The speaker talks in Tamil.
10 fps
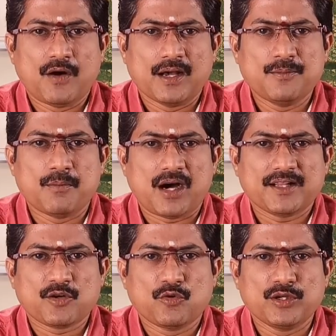இவ்வாறு
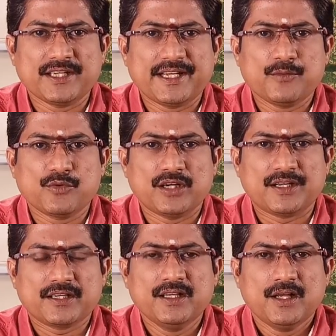மாத கோள்களிலேயே
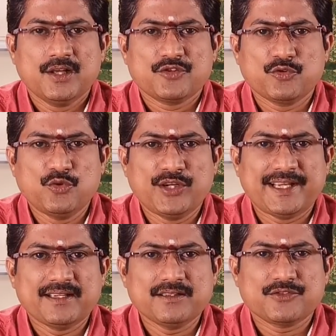உங்களுக்கு
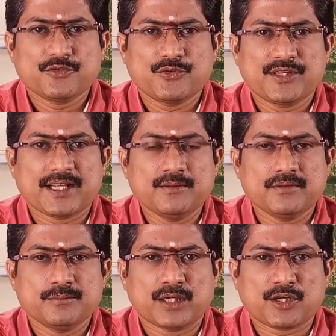சூரியன்
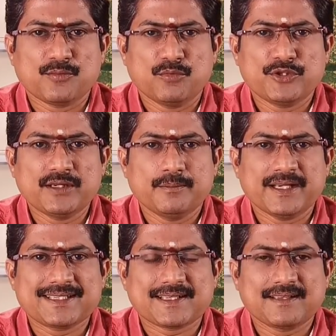சுக்கிரன் மற்றும்
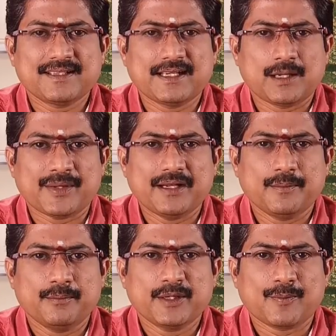புதன் மிக சிறந்த
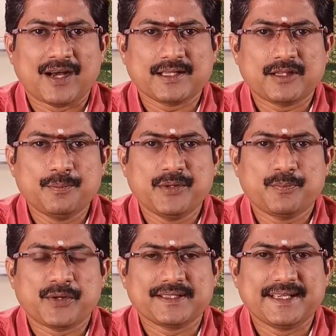நிலைமையில் ஒரு மாதத்தின்
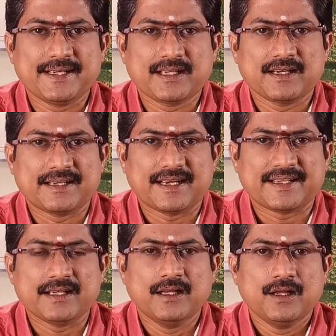பிற்பகுதியிலே இருக்கின்ற
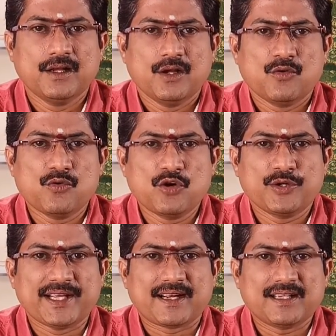நிலையில்
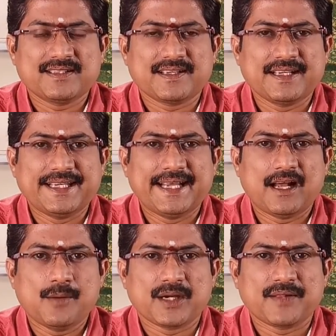உங்களுடைய ராசிக்கு
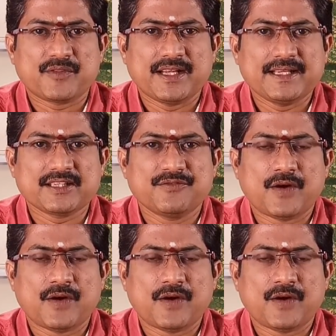ஏழாம் இடத்திலே